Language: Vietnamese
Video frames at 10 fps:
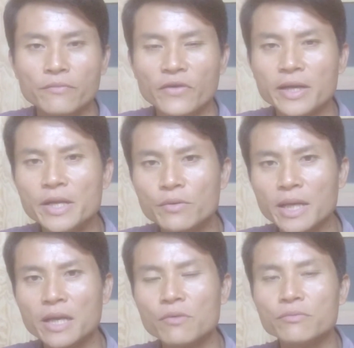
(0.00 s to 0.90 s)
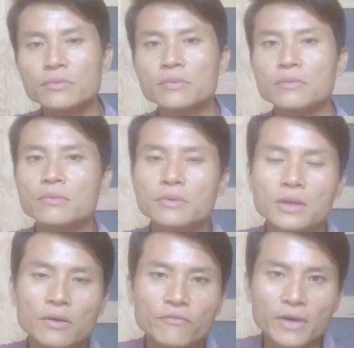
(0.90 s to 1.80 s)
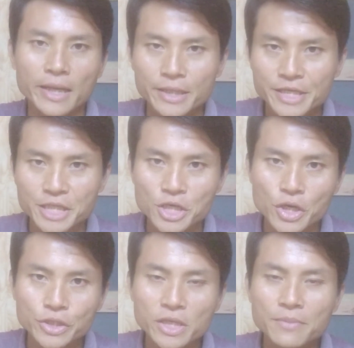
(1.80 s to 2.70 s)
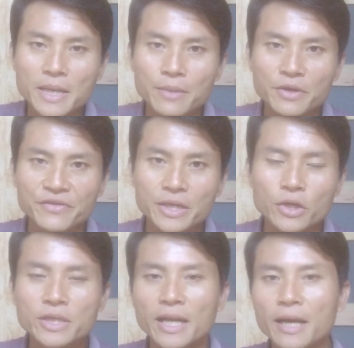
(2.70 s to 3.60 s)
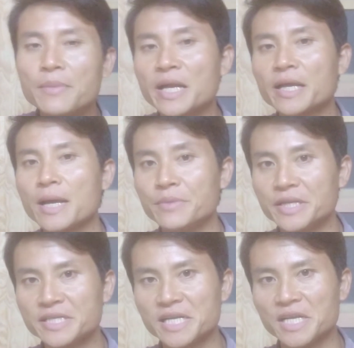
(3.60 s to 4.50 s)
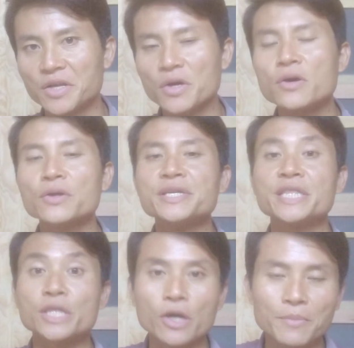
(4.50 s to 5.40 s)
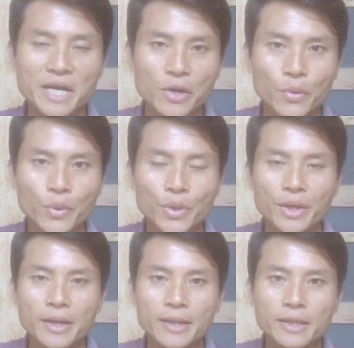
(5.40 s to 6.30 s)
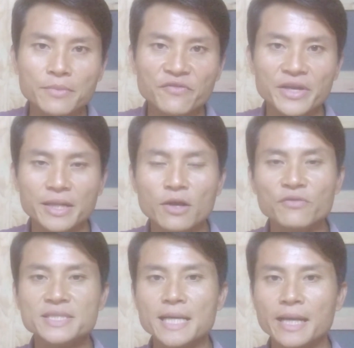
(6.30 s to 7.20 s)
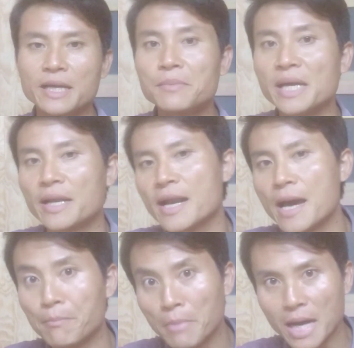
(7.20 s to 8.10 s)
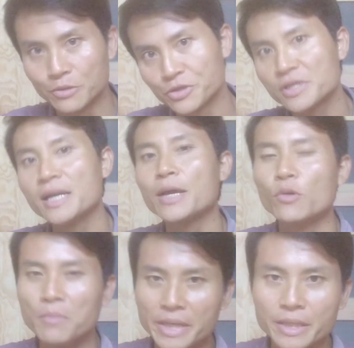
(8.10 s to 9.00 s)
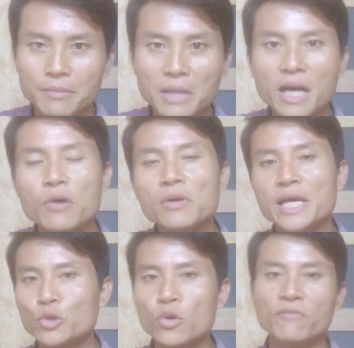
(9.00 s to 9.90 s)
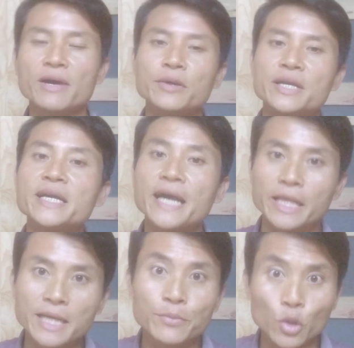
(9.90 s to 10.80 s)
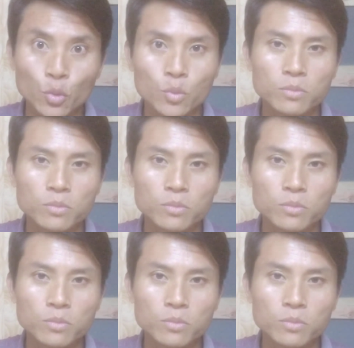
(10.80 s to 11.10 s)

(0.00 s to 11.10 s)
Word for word: Và điều này không không phải là thiệt thòi cho các bạn, bởi vì có thể là các bạn cảm nhận rằng là nó có thiệt thòi ban đầu, nhưng mà về lâu về dài các bạn đảm bảo cho tương lai của mình mà không lệ thuộc vào những kẻ tham nhũng.